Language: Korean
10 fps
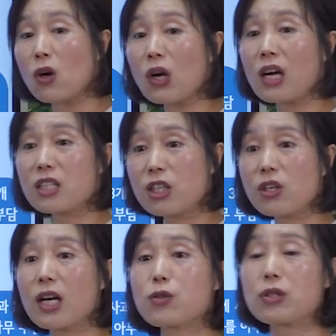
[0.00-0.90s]
건강을
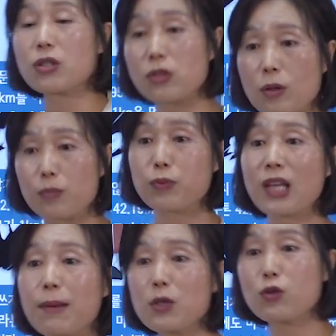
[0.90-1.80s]
최적화할 수 있어서
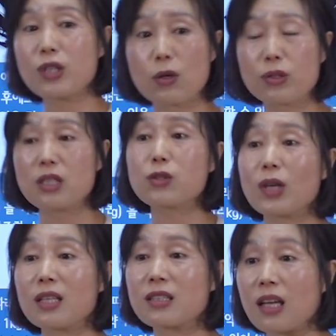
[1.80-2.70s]
부담을 주지 않고 뛸 수가
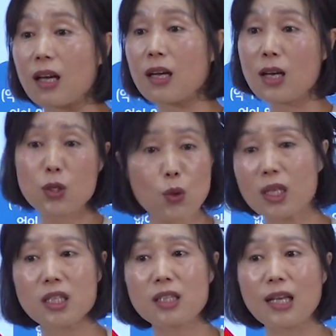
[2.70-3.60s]
있는데
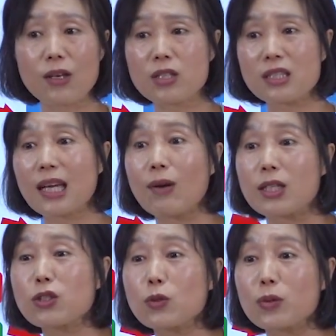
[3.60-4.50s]
소화시킨 데 에너지를 따로 안
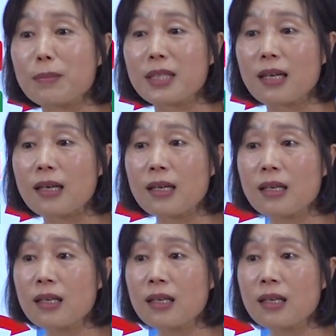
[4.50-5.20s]
써도 됩니다.